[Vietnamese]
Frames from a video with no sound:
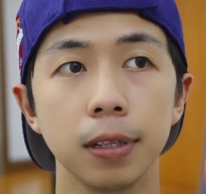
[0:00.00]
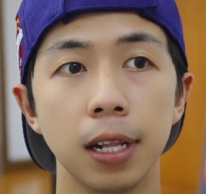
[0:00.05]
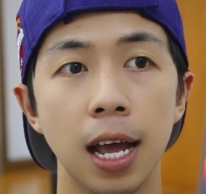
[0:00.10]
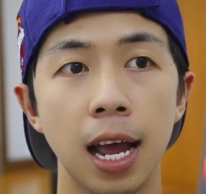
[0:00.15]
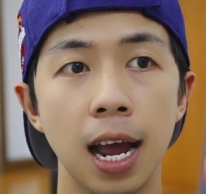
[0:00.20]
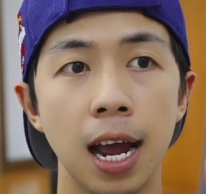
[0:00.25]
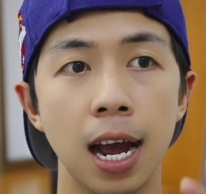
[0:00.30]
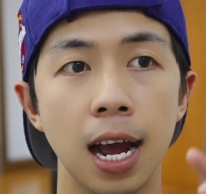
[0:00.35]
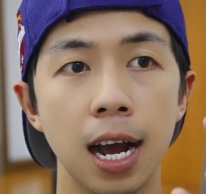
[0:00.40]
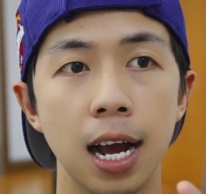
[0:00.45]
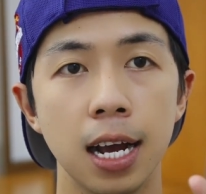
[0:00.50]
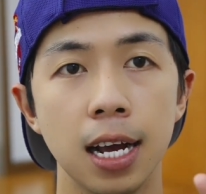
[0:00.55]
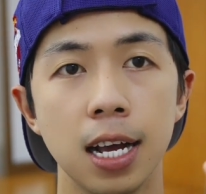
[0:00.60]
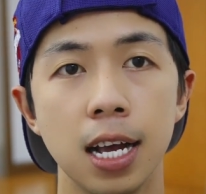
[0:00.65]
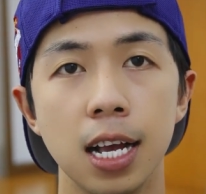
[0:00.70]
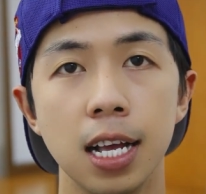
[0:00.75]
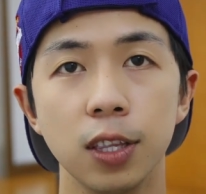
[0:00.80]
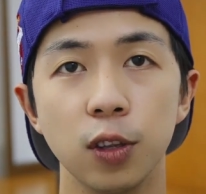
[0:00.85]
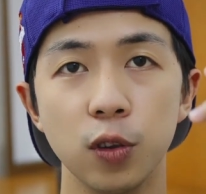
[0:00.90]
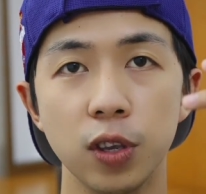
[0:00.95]
là
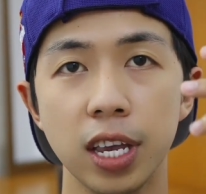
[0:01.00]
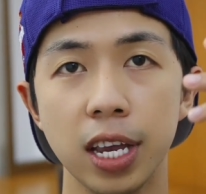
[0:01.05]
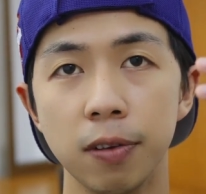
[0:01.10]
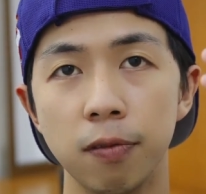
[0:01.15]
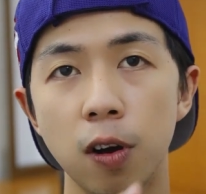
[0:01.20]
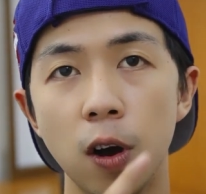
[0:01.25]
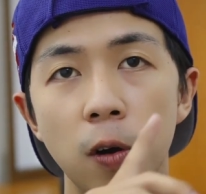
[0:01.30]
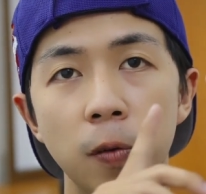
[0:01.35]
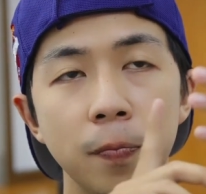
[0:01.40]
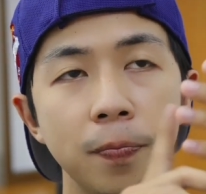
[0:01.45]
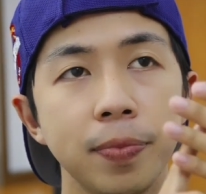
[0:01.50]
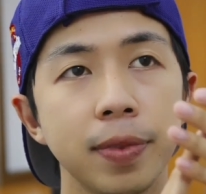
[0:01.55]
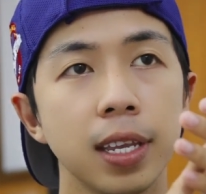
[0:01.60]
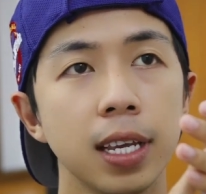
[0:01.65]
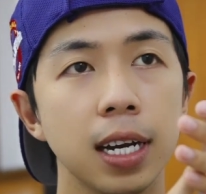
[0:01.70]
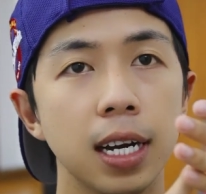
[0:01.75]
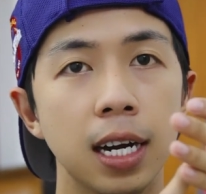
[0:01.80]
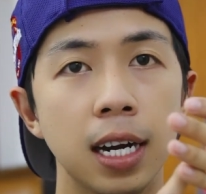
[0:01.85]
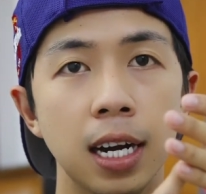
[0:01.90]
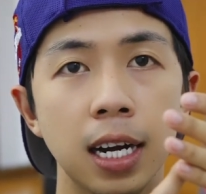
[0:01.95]
tôi chia phải không
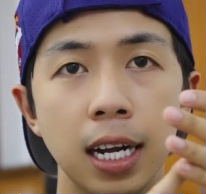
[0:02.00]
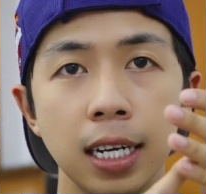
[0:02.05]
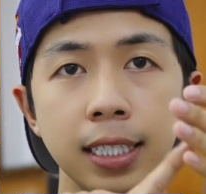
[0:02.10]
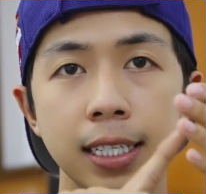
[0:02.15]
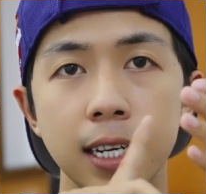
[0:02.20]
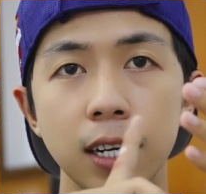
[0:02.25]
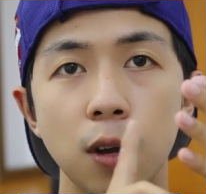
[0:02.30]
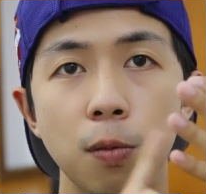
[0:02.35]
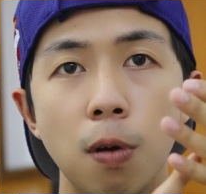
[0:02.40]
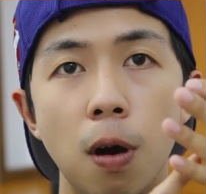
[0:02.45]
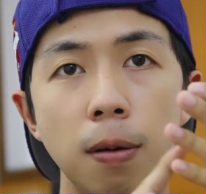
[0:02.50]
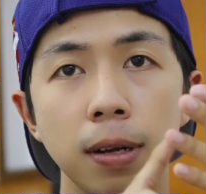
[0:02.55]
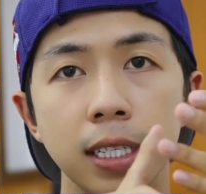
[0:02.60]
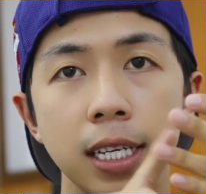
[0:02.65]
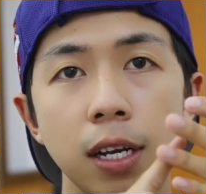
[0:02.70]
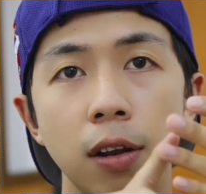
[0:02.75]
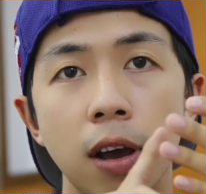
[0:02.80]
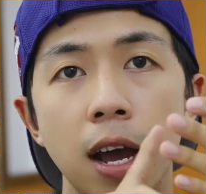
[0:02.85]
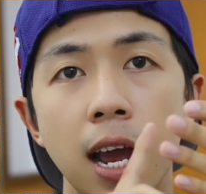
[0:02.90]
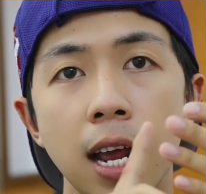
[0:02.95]
à, ánh sáng loại một ánh
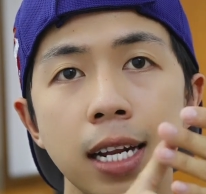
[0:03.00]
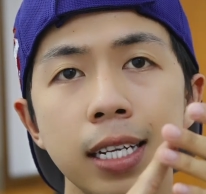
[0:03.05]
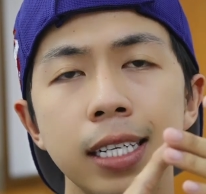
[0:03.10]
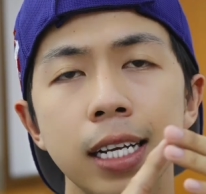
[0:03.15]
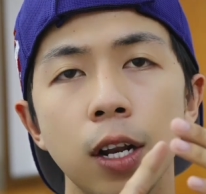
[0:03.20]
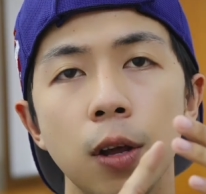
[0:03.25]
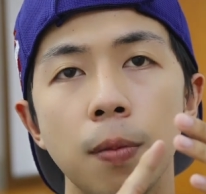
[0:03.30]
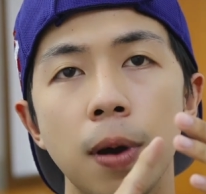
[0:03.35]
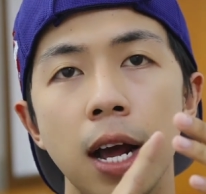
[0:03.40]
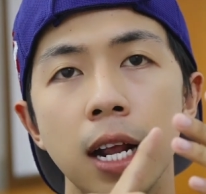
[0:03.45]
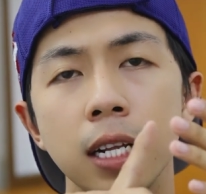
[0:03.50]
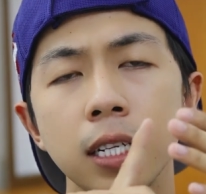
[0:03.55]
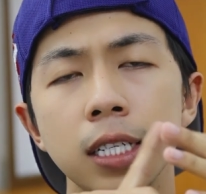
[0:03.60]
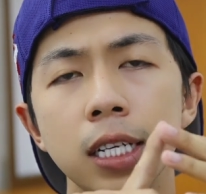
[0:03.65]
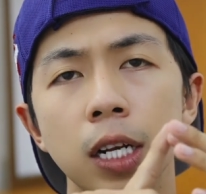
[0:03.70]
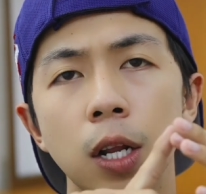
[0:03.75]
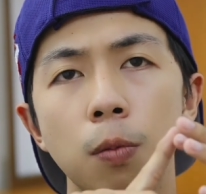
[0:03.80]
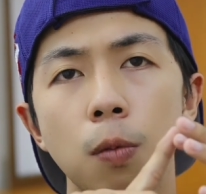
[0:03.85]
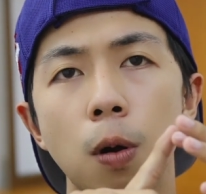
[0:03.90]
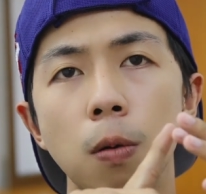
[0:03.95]
sáng loại hai ánh sáng loại ba ánh
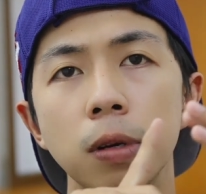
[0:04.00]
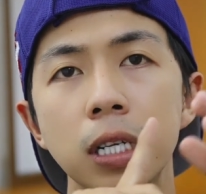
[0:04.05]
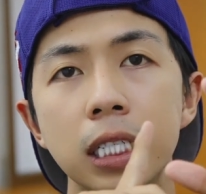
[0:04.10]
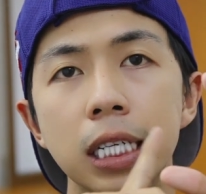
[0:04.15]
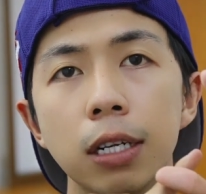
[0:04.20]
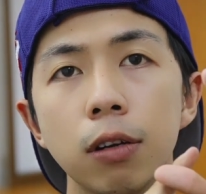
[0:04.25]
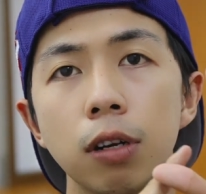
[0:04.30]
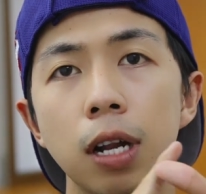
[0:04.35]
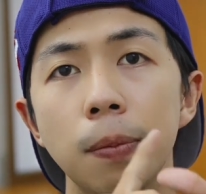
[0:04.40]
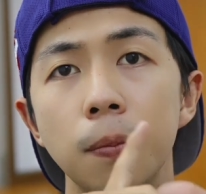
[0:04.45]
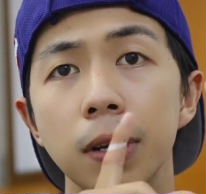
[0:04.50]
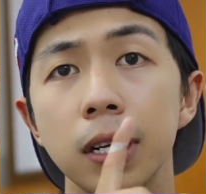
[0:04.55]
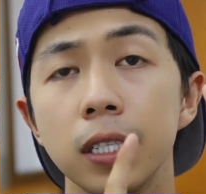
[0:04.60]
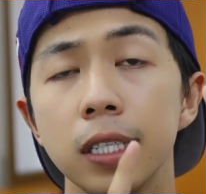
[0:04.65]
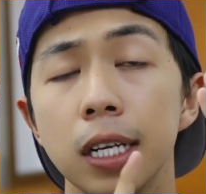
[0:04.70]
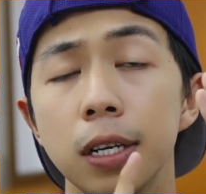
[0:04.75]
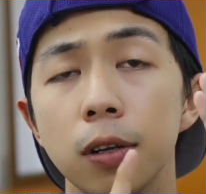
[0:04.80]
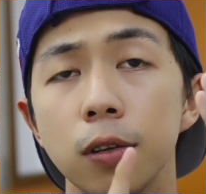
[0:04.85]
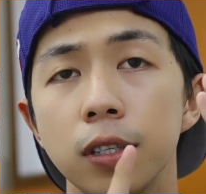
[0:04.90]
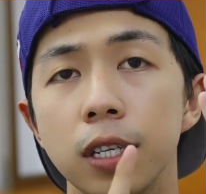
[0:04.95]
sáng loại bốn ánh sáng loại năm ánh
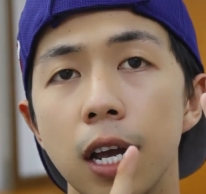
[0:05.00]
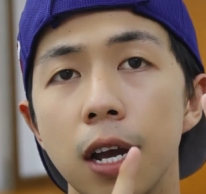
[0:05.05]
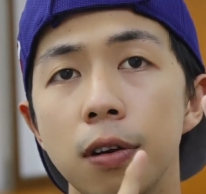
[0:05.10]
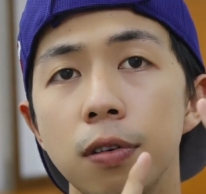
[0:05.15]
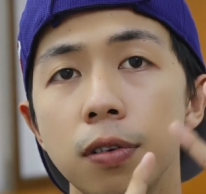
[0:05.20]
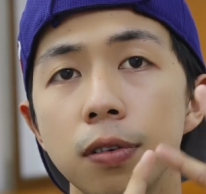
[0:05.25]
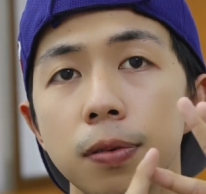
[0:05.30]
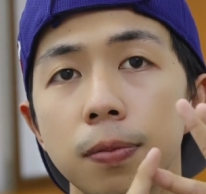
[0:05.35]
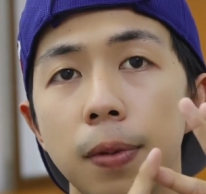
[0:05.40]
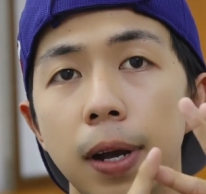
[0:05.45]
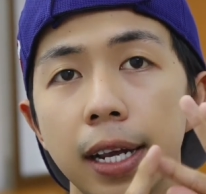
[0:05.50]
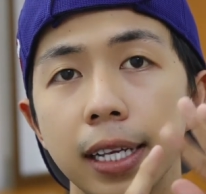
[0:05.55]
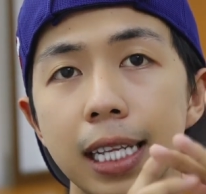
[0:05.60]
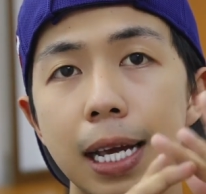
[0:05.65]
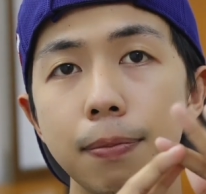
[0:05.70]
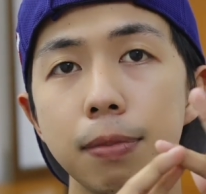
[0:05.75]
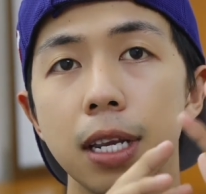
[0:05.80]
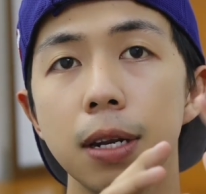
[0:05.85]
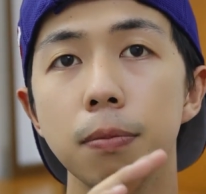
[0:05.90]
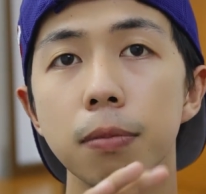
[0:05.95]
sáng loại sáu bảy
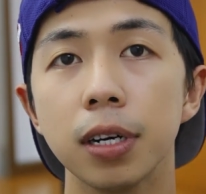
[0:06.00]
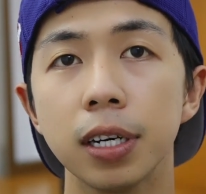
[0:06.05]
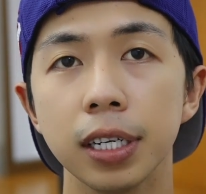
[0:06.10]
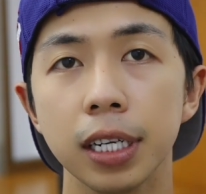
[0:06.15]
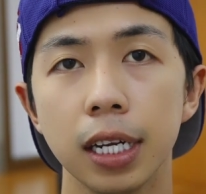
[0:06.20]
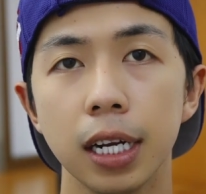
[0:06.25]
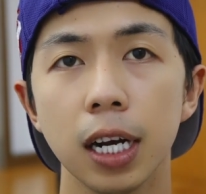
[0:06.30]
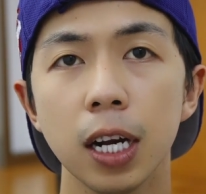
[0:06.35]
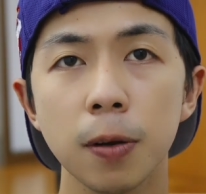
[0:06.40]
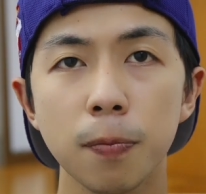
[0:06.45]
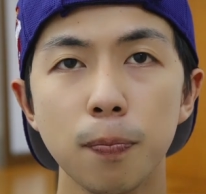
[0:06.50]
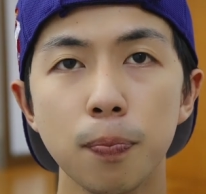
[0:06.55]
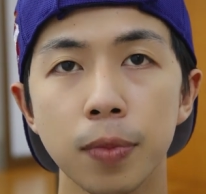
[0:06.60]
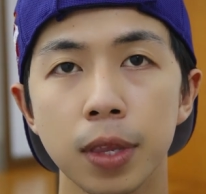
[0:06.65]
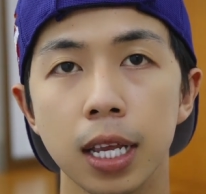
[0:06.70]
tám chín mười gì đó